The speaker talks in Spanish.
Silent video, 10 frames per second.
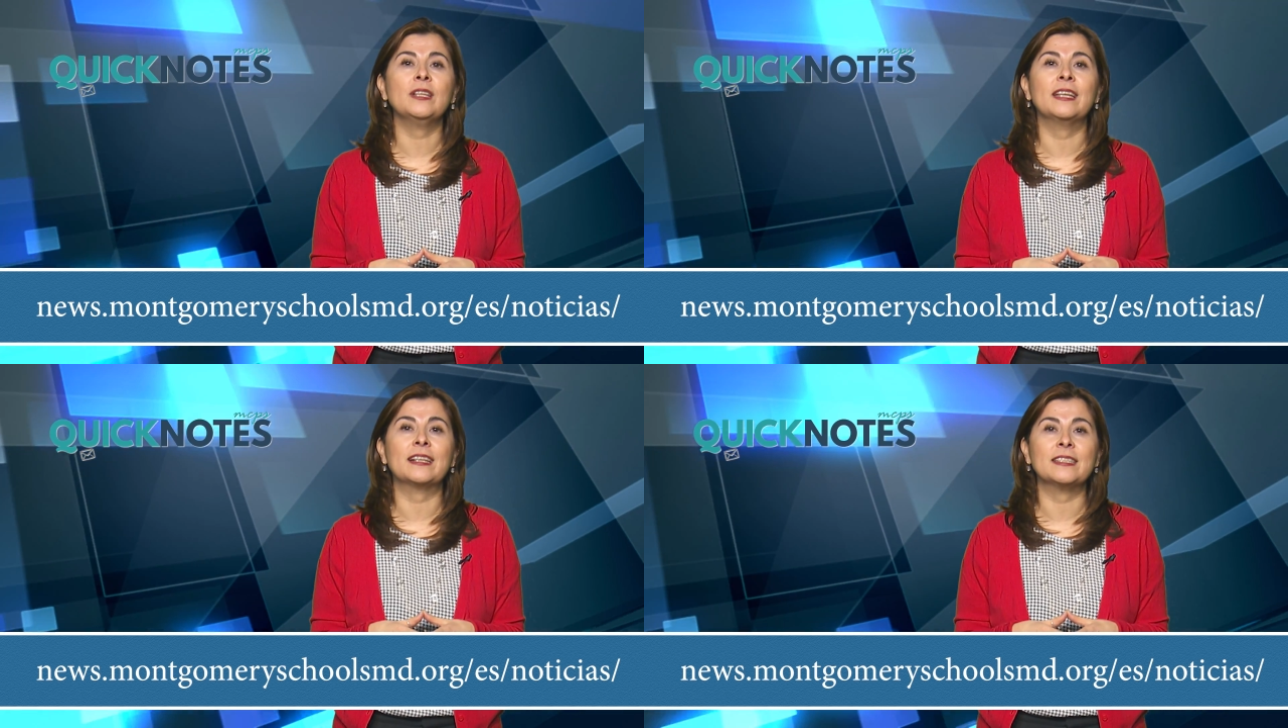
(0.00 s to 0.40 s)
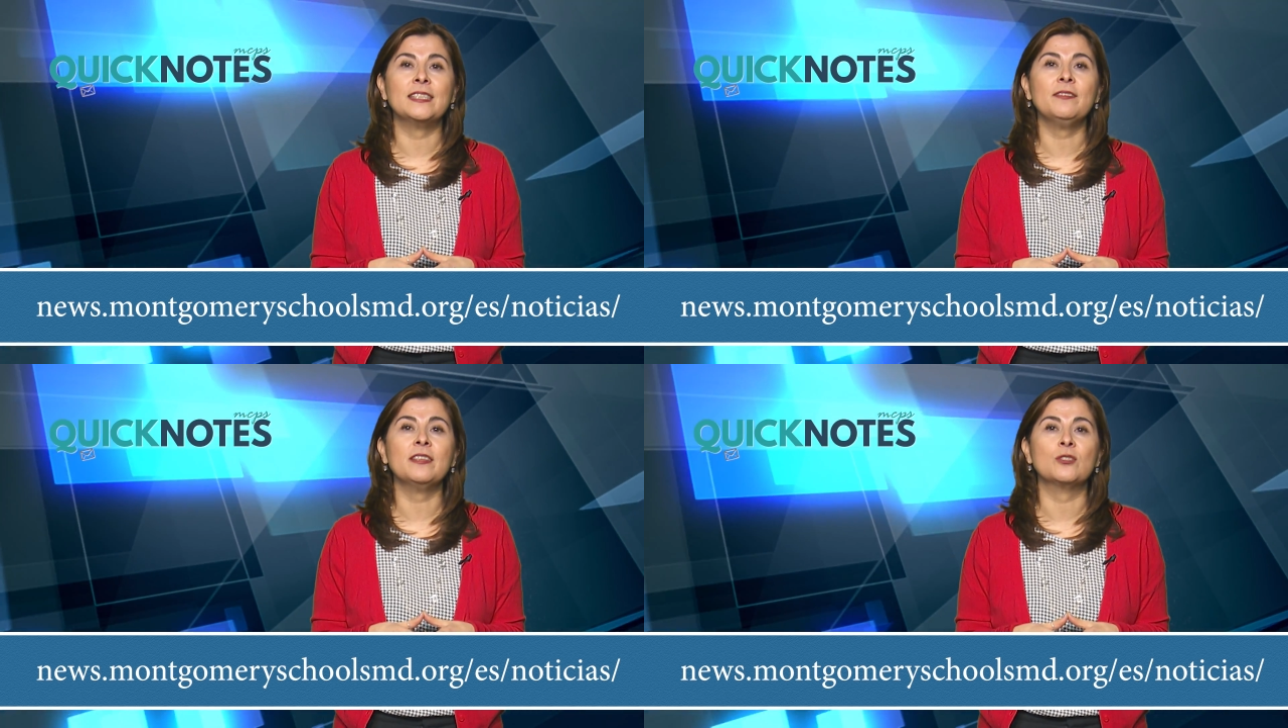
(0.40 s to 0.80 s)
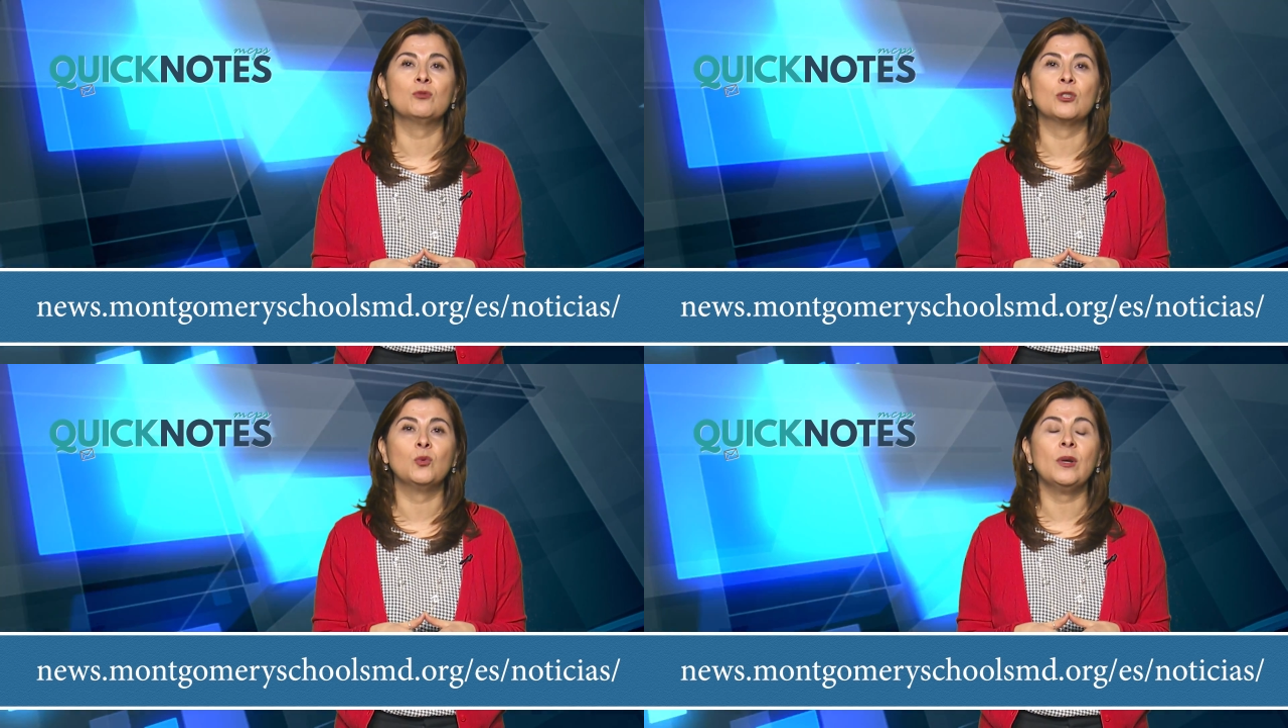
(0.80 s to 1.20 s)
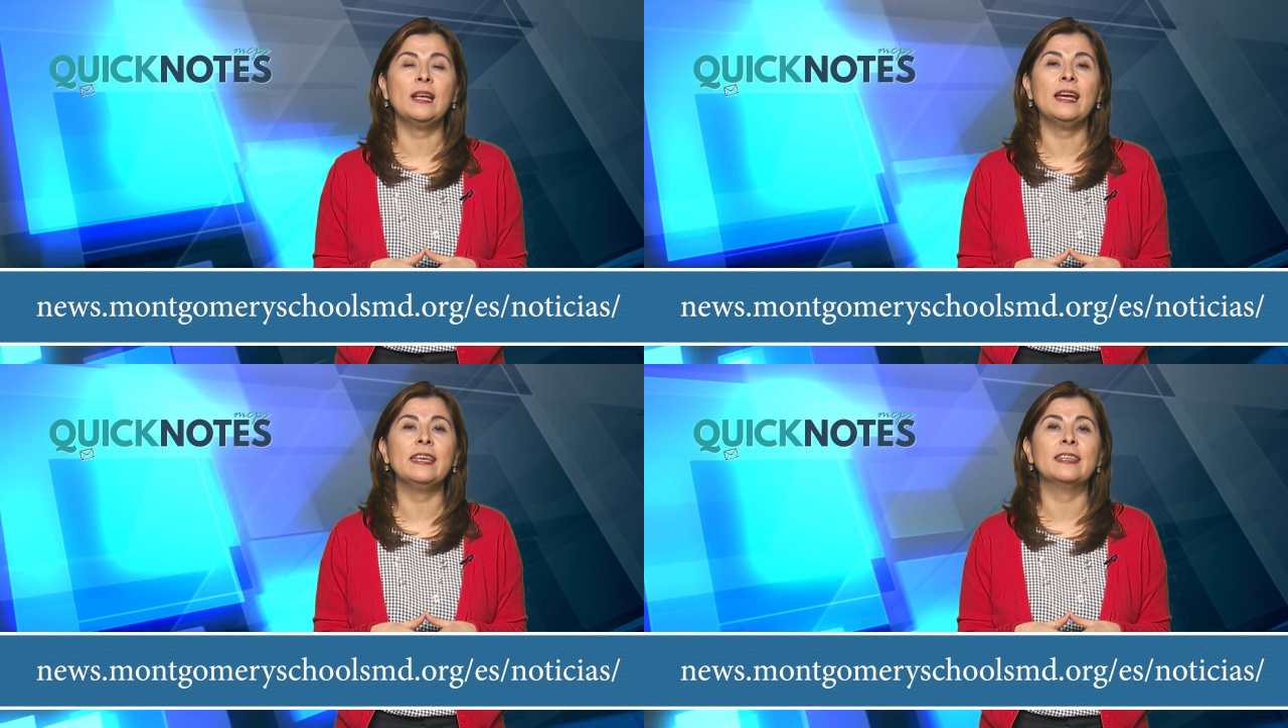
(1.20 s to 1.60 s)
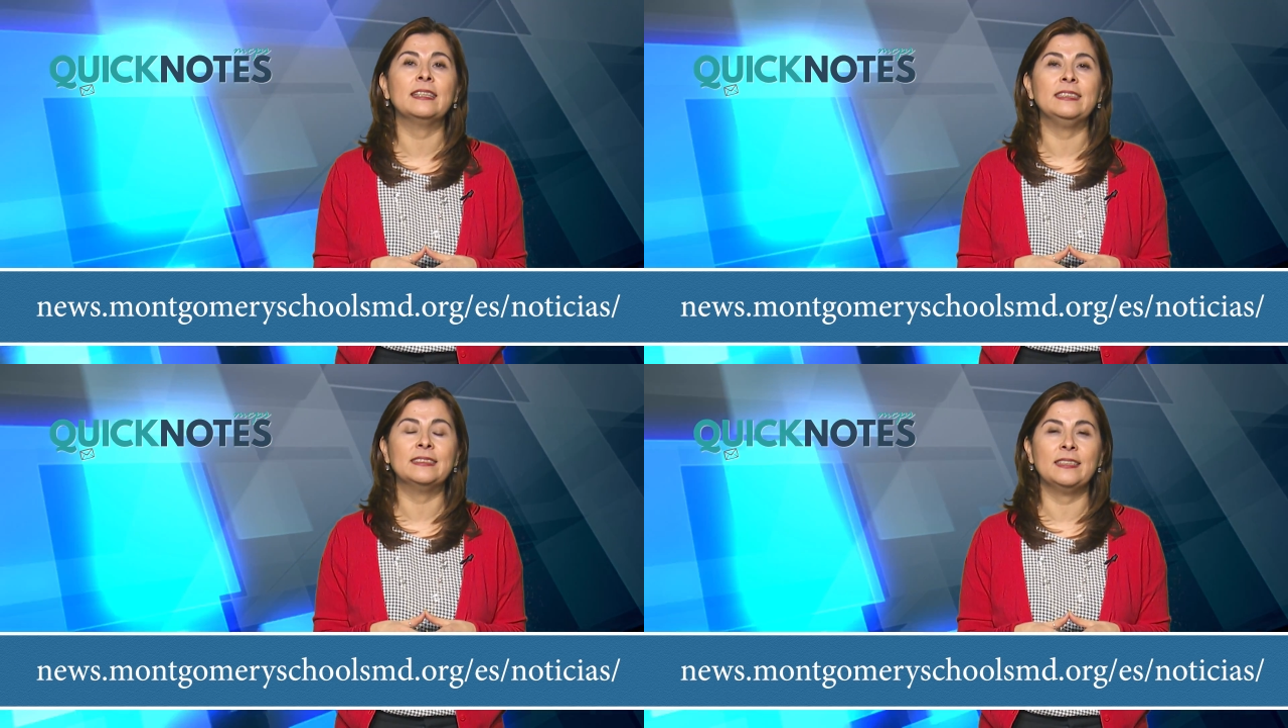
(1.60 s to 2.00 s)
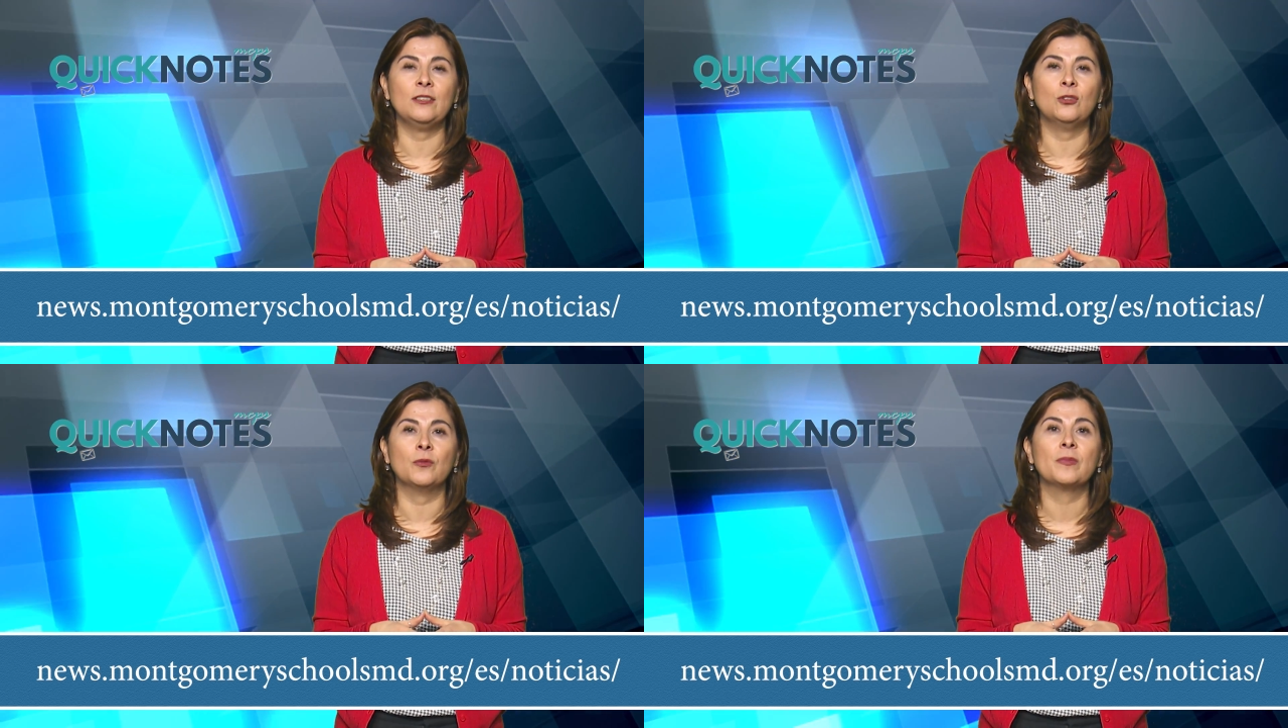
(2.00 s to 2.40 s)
que recibe de su escuela y del distrito.